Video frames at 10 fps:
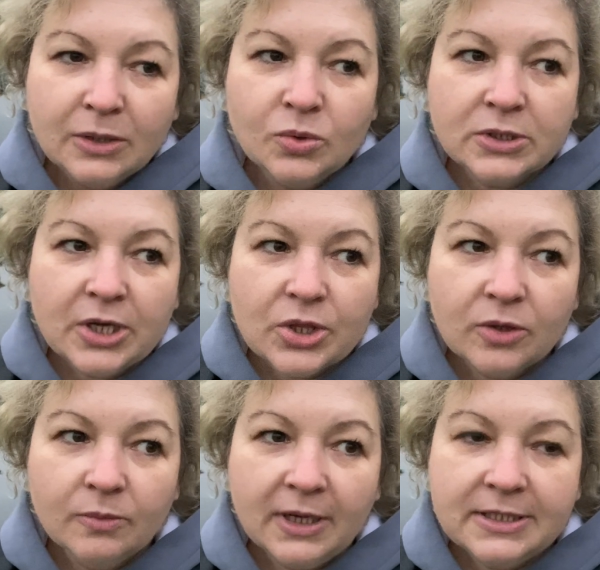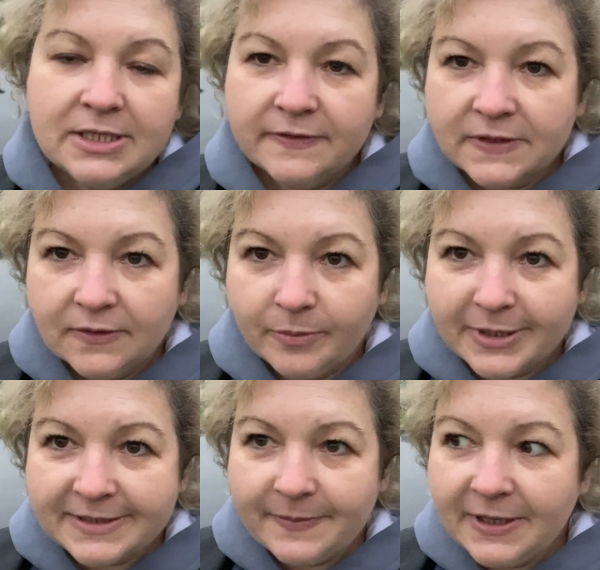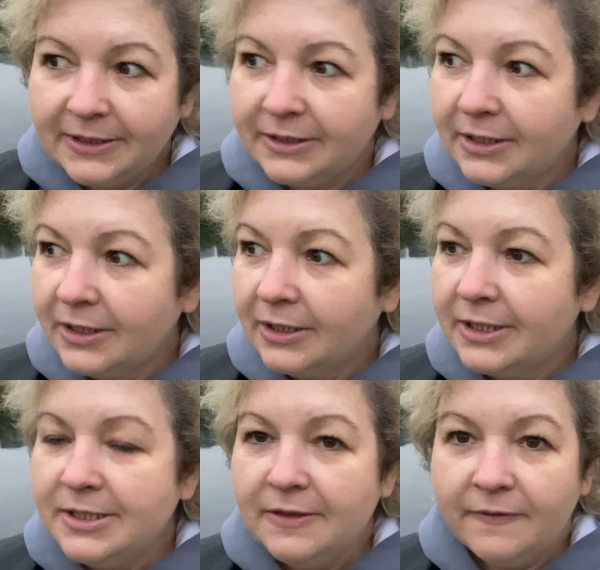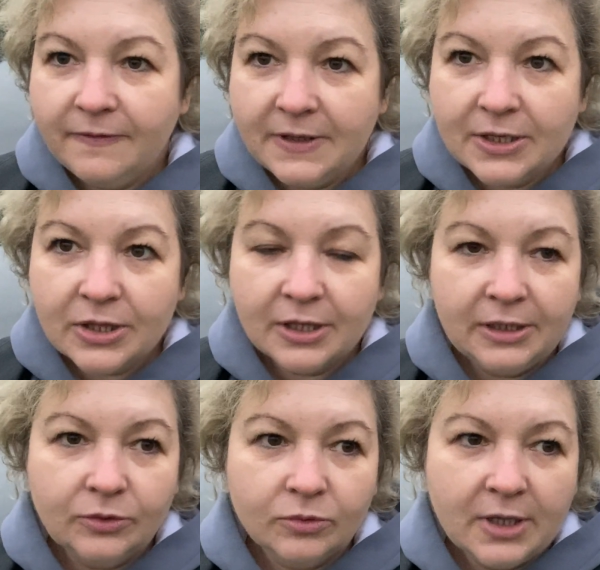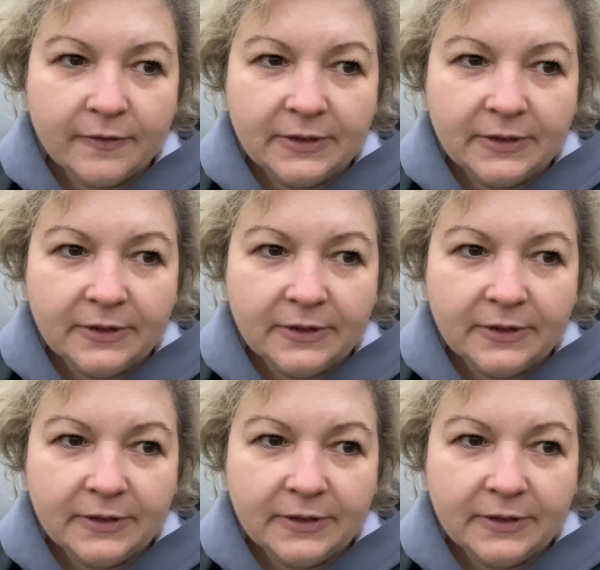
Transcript: Ну, скажем, от Невского проспекта к Неве шли туда,